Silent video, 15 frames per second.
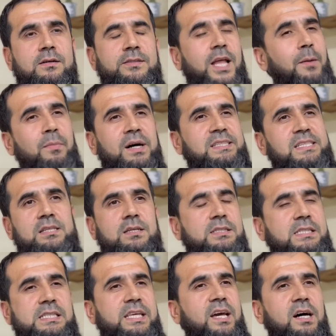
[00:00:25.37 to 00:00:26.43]

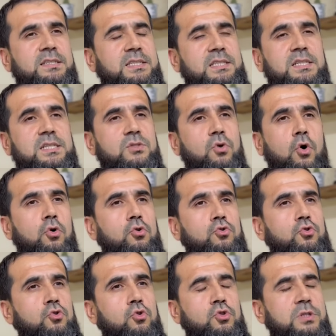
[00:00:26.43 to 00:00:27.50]
Namazsız, niyazsız,
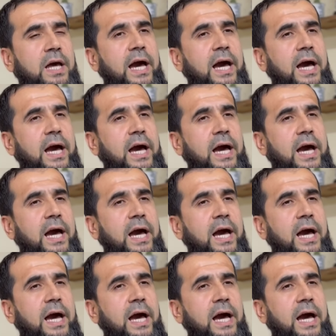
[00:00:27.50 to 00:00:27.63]
oruçsuz,